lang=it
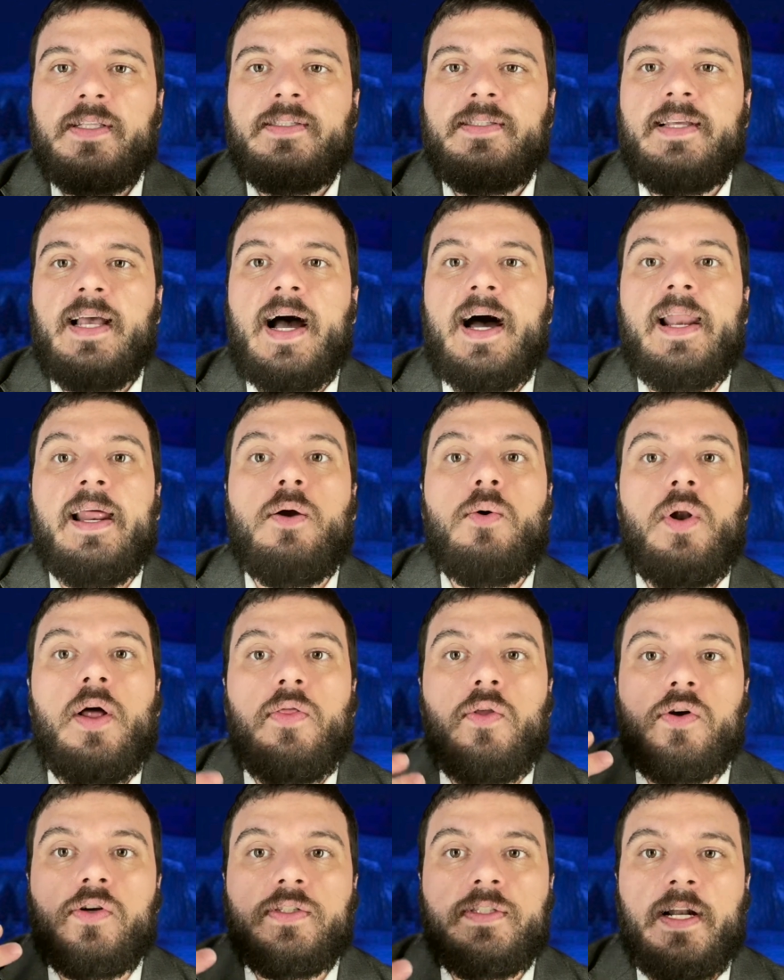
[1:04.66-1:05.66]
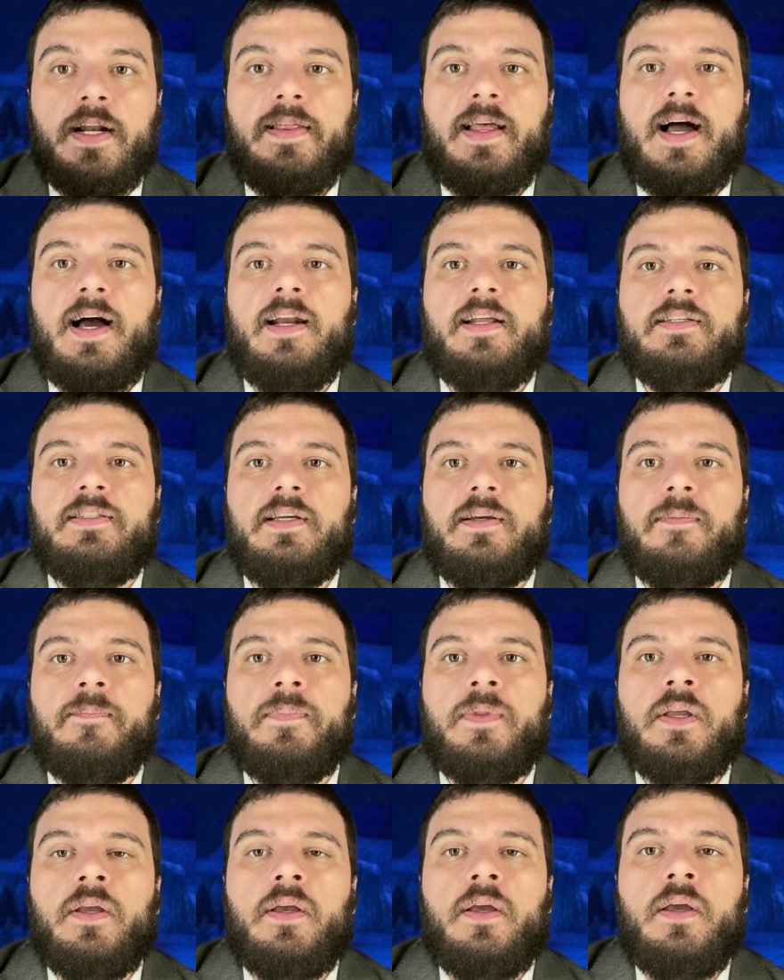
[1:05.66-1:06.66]
iniziare con la nostra analisi.
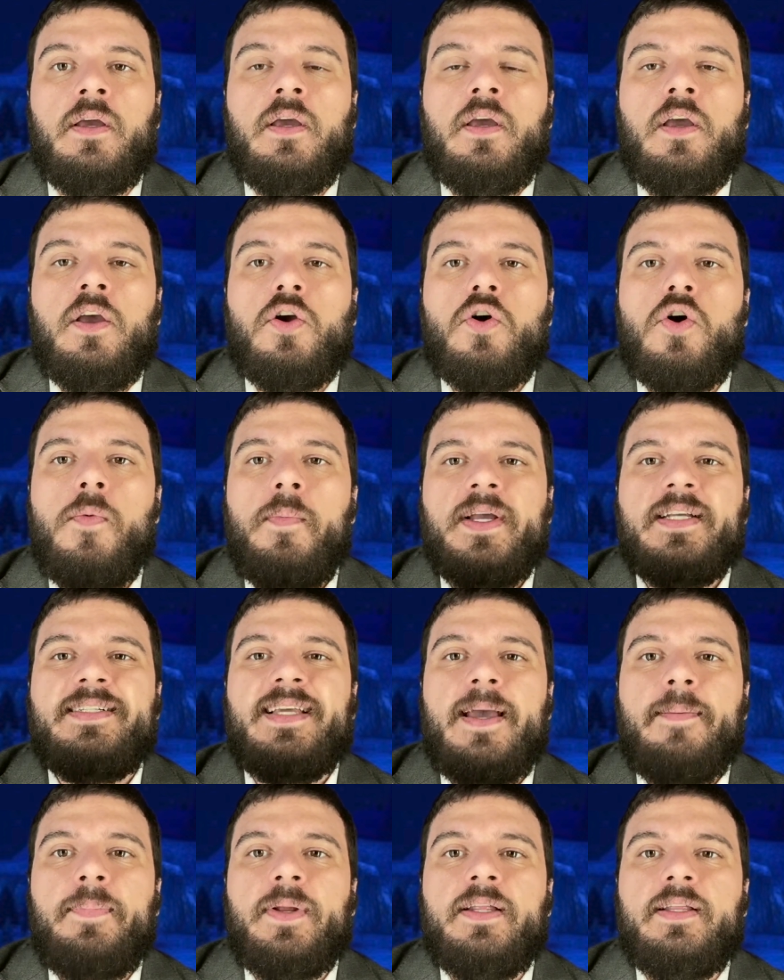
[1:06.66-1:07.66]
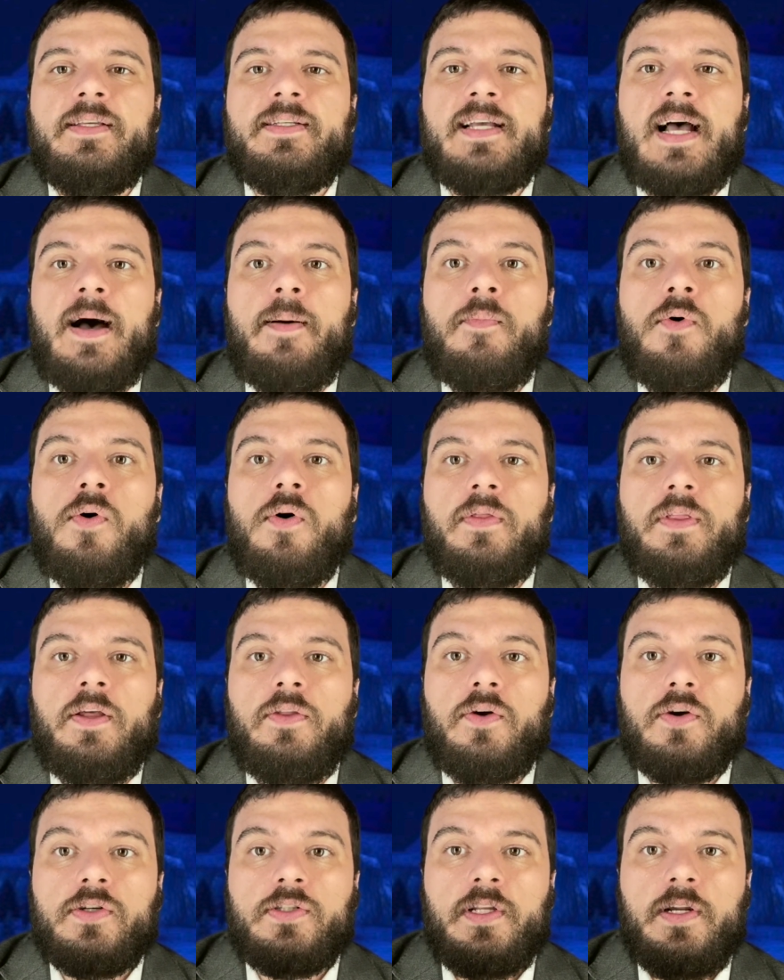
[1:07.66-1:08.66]
Come sempre diciamo nei
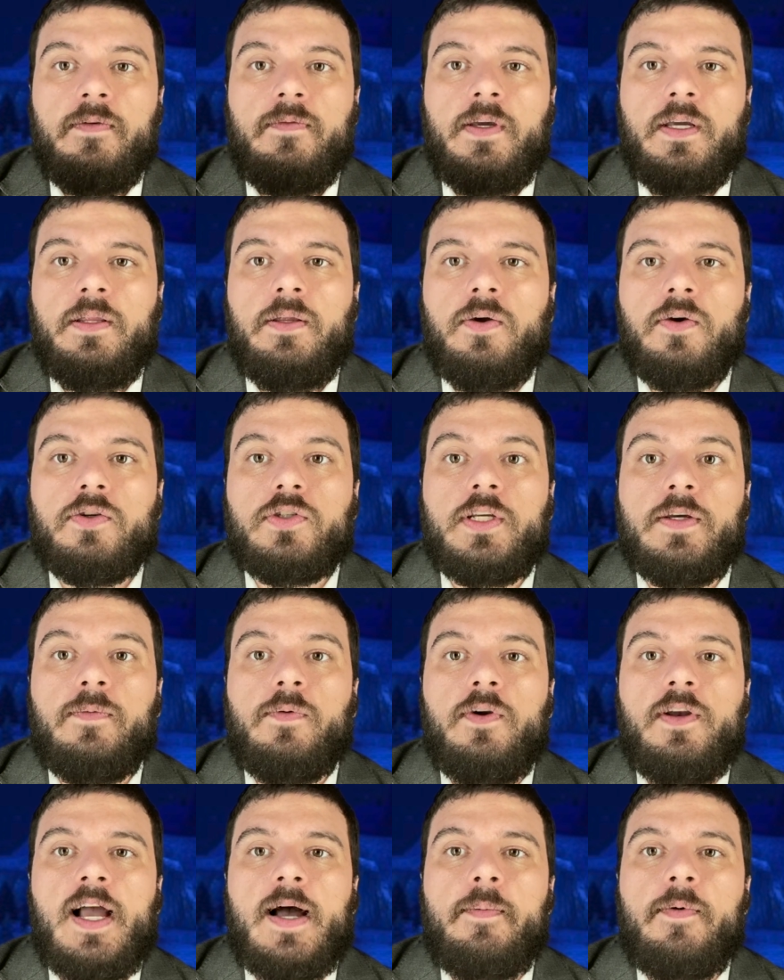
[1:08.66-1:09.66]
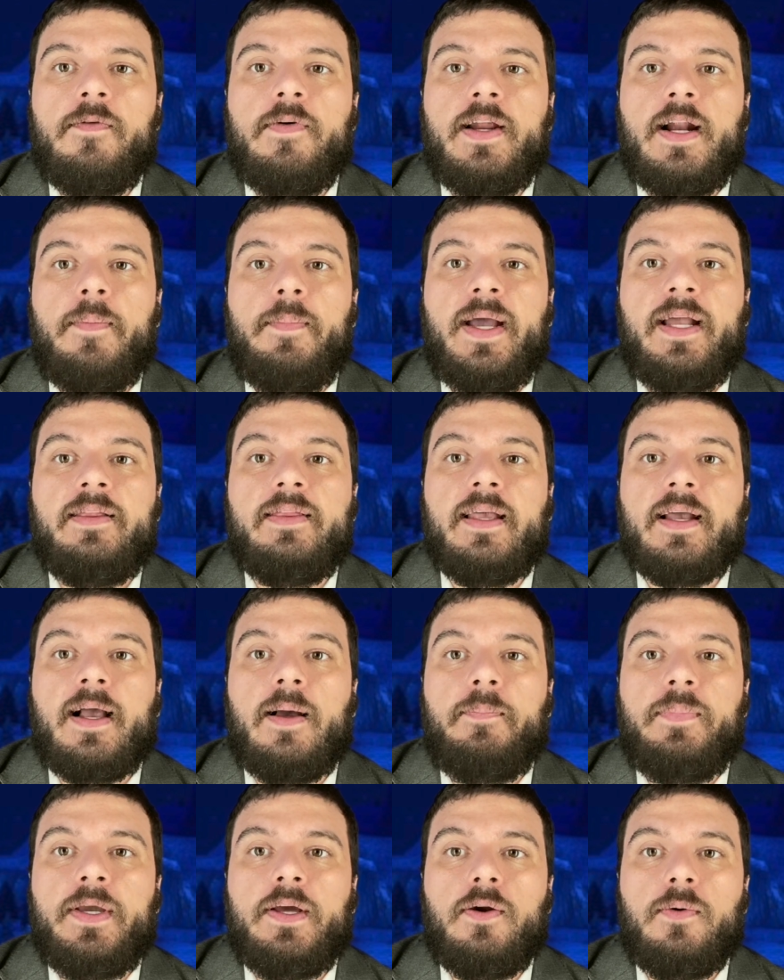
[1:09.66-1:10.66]
nostri video, se vogliamo veramente
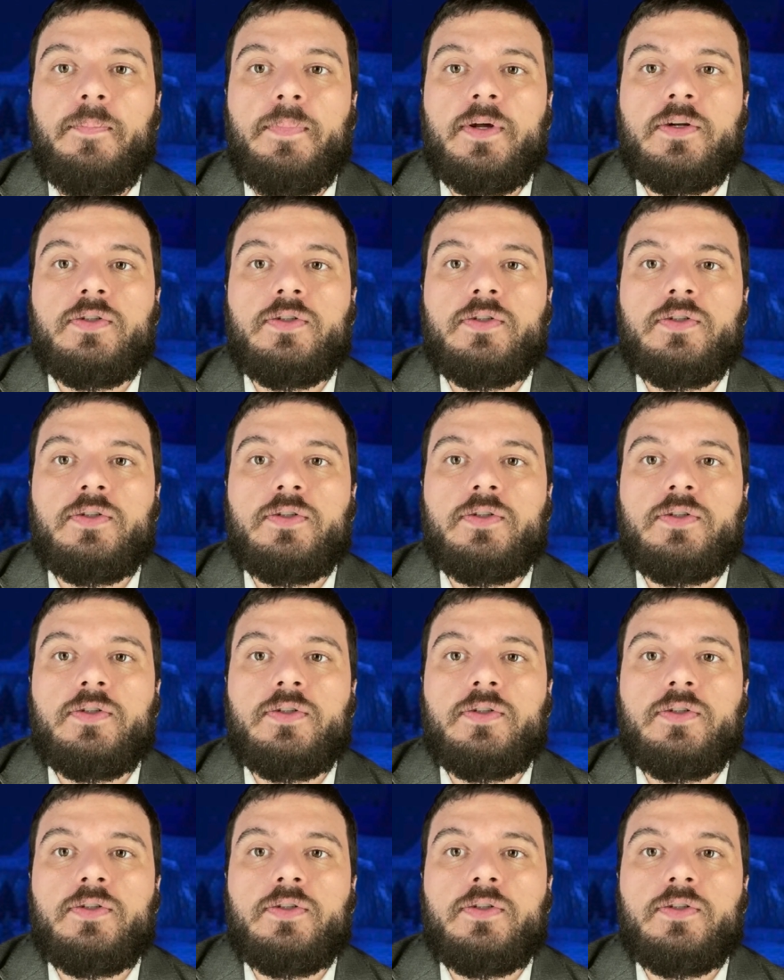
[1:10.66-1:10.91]
capire un